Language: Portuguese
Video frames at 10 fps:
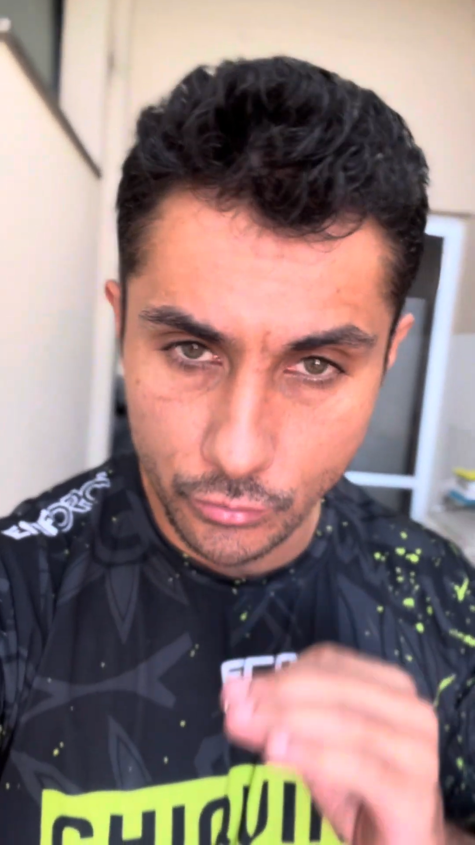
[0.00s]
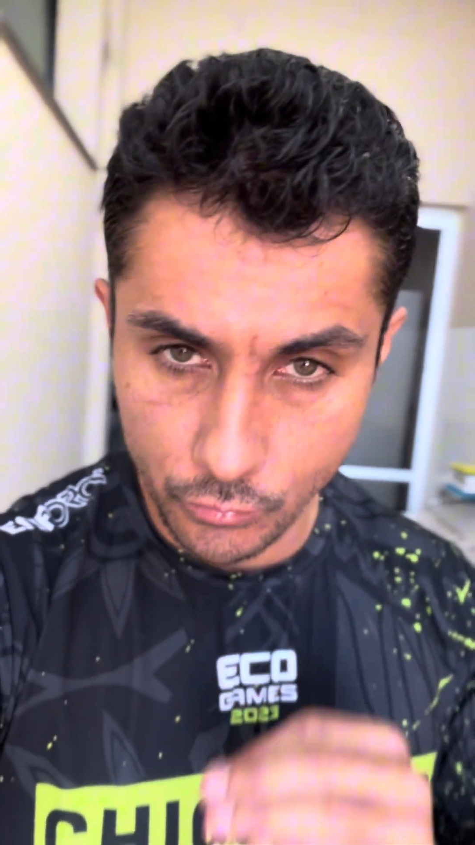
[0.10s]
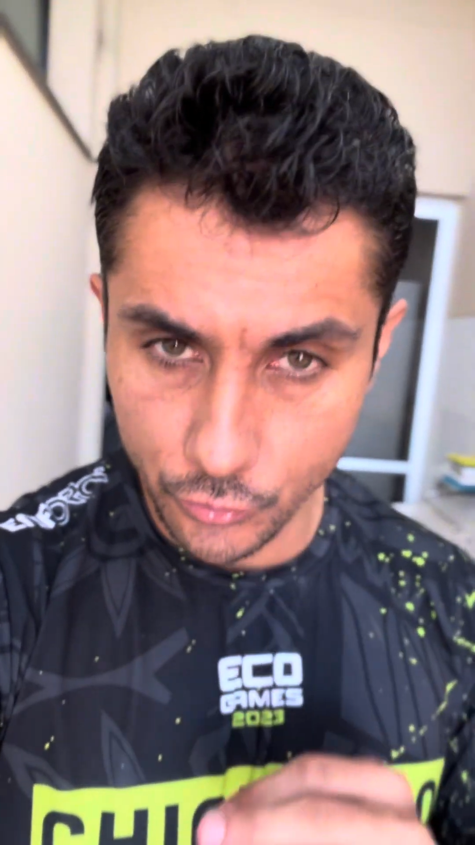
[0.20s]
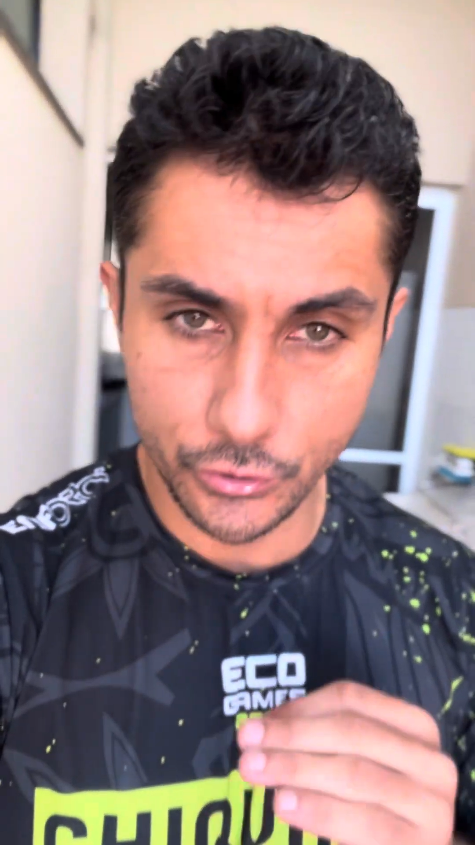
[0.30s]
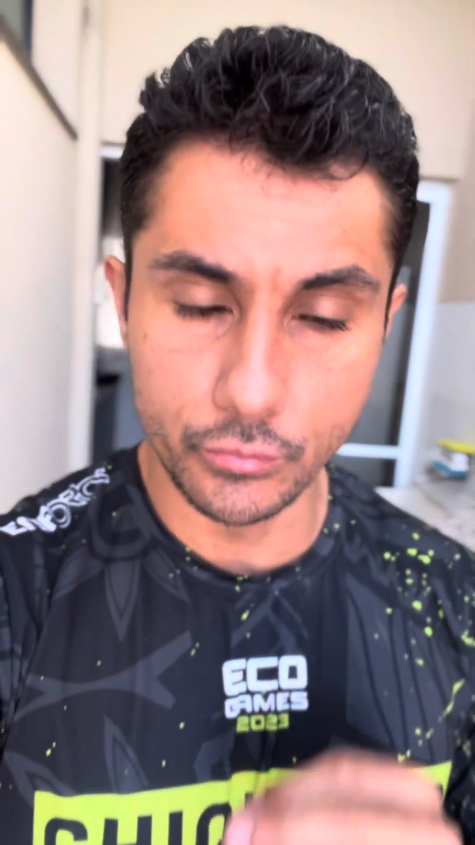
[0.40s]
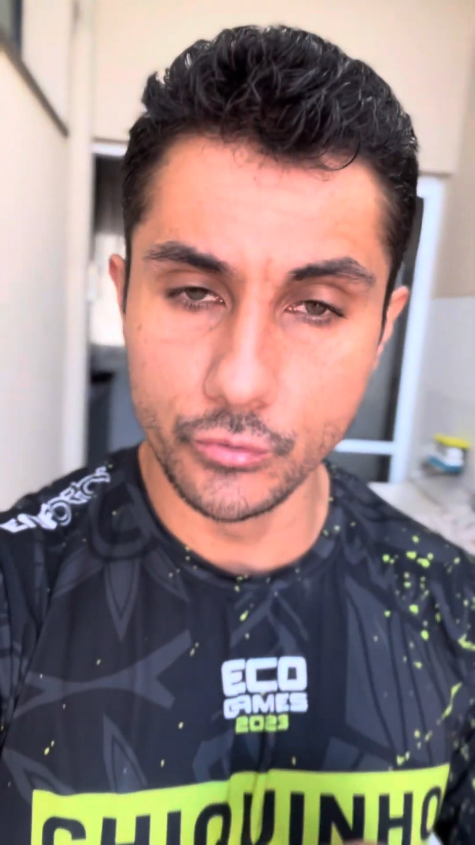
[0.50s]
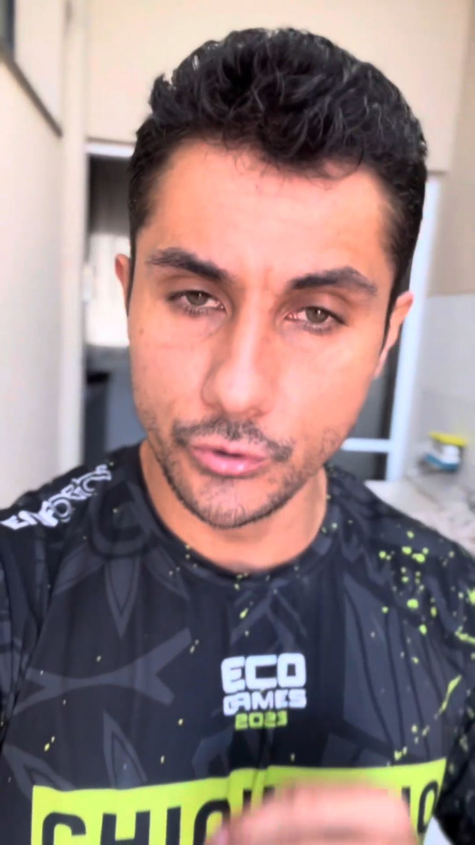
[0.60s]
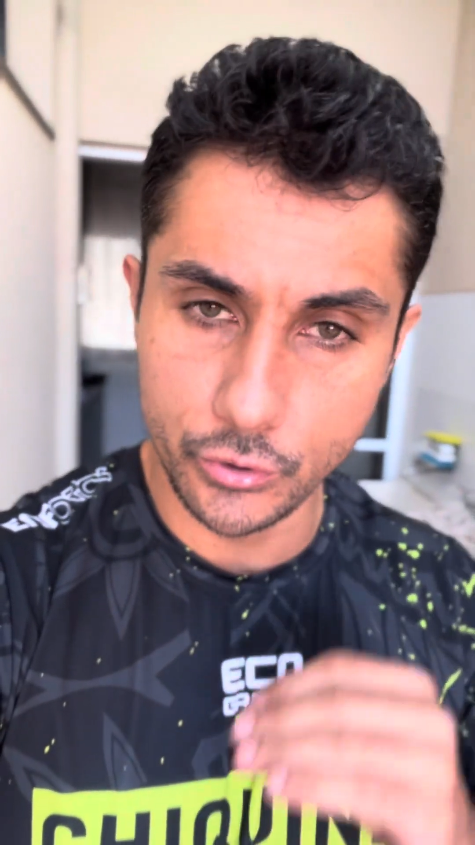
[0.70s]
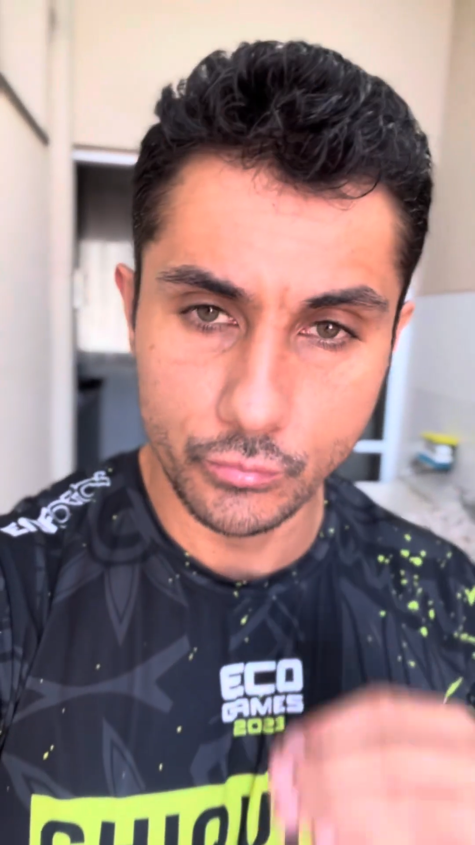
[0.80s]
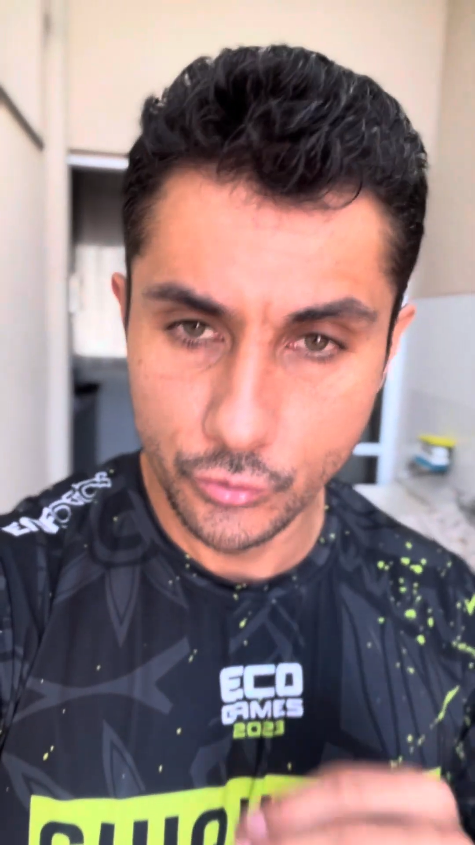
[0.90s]
muito,
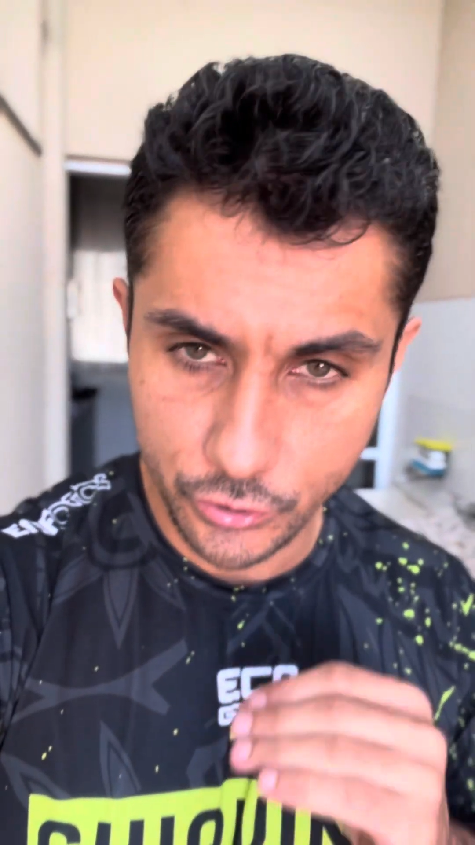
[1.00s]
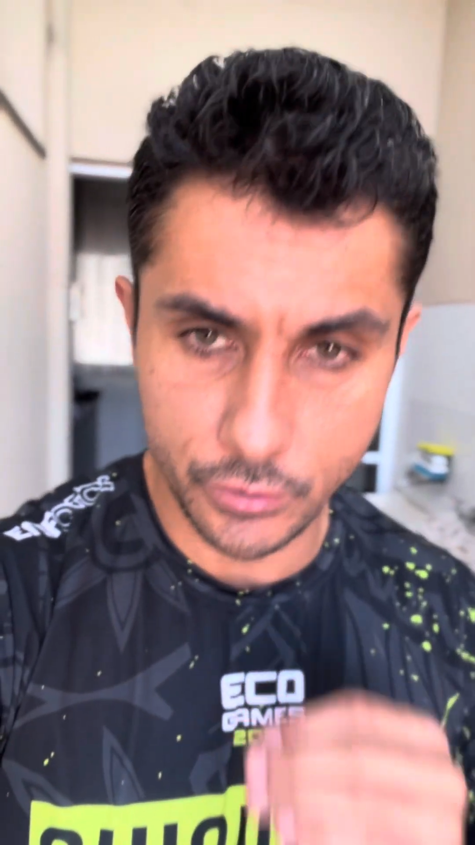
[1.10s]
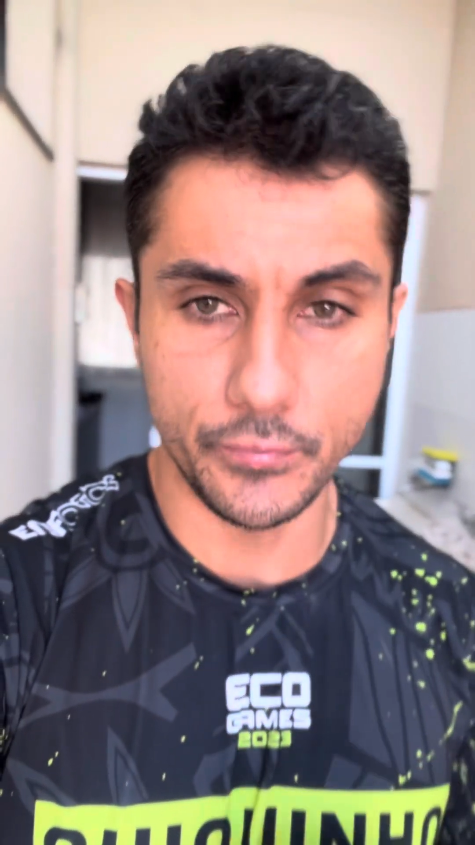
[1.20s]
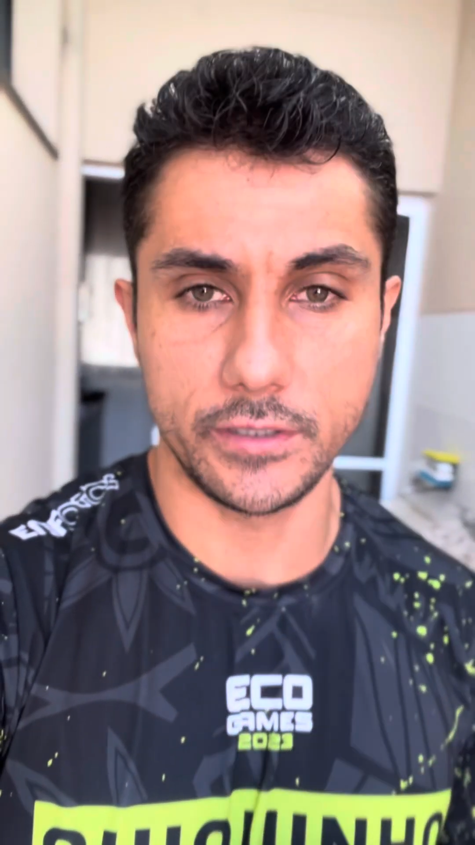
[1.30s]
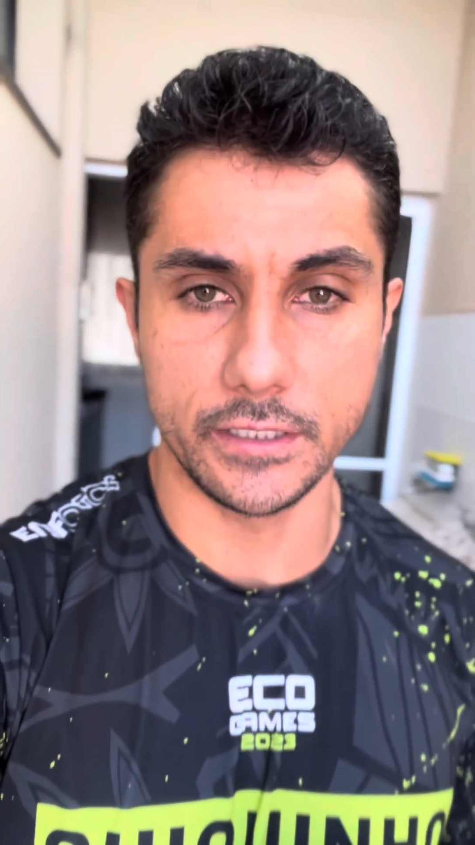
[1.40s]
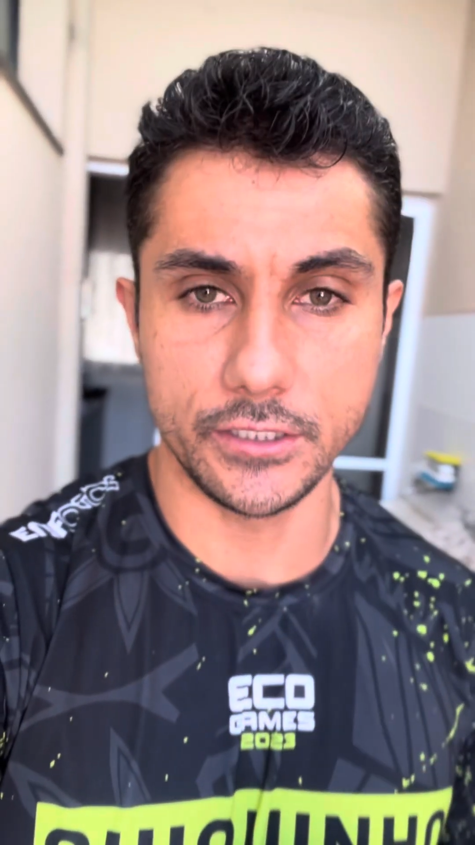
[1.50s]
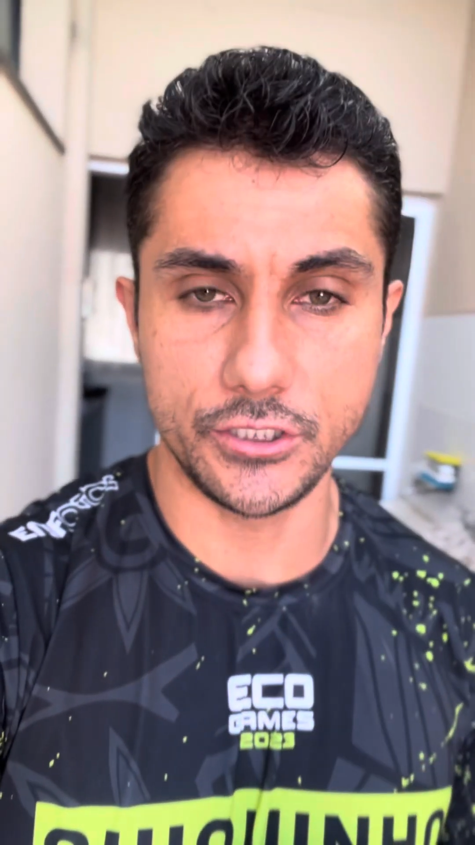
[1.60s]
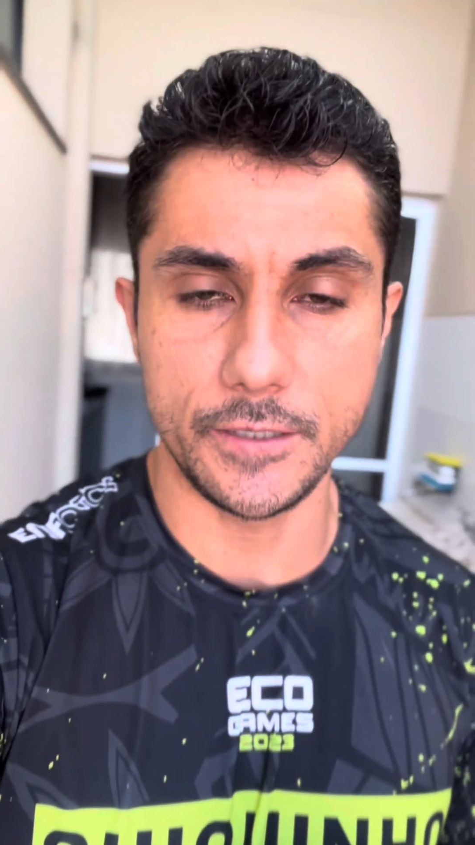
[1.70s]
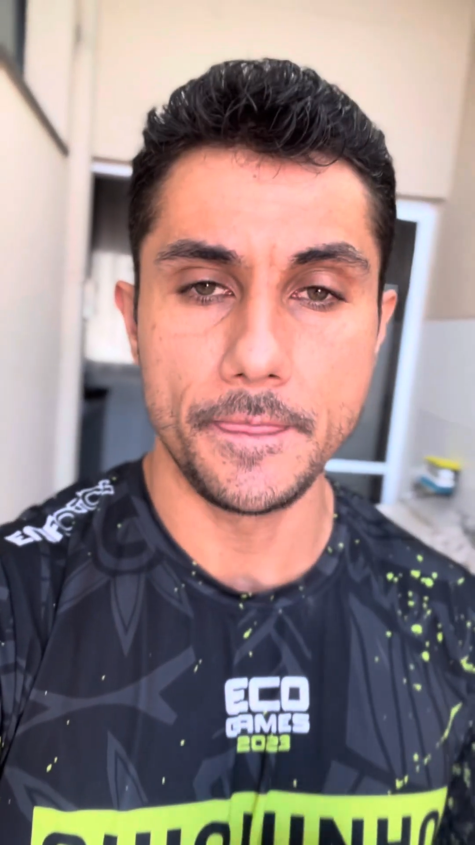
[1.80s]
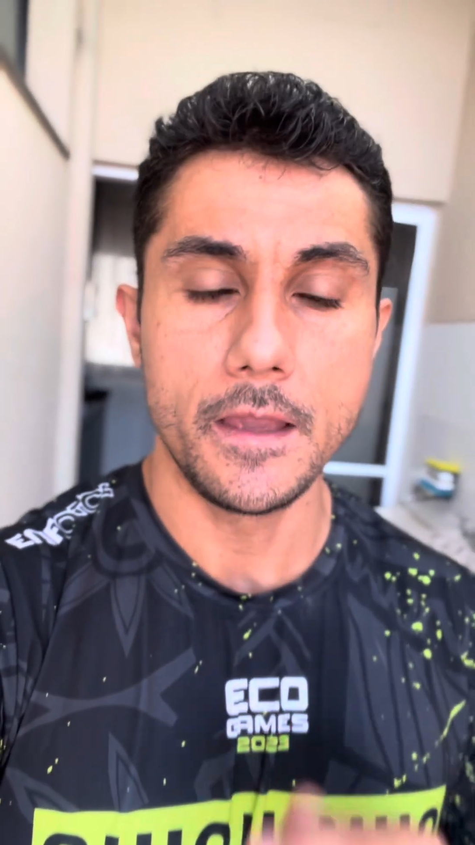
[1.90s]
muito, muito importante